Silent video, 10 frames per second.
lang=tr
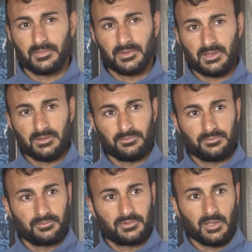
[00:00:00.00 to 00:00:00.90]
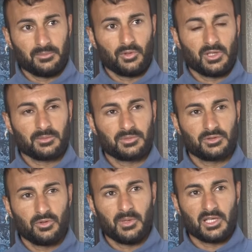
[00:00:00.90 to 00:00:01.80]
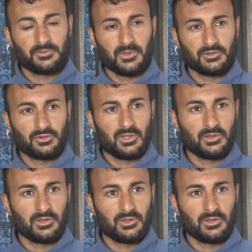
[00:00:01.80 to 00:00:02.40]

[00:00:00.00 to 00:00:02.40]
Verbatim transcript: Yani tam olarak biz de o barışmadan sonra